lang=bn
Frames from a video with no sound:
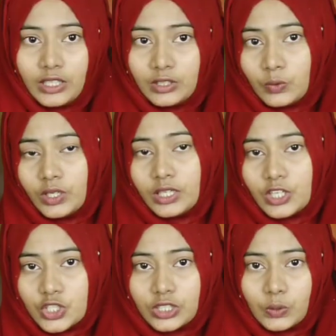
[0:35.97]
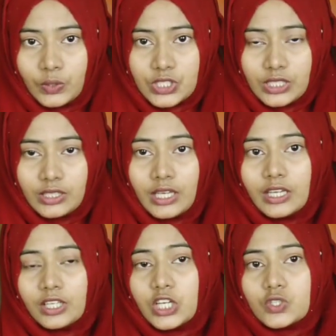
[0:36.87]
ইঙ্গিত করে ইরশাদ করেছেন
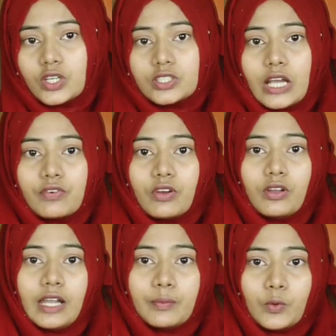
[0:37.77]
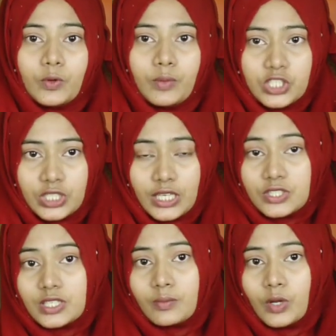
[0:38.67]
নিশ্চয় সাফল্য লাভ করবে সে
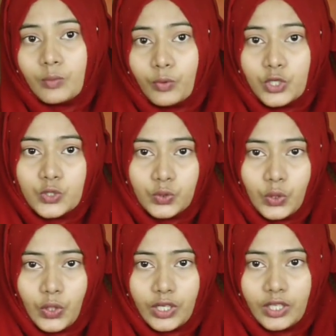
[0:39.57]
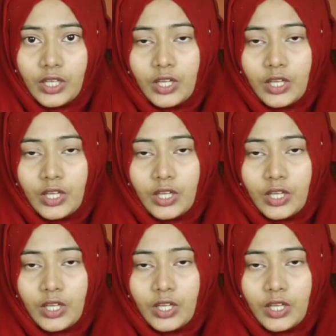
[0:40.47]
যে পরিশুদ্ধ হয়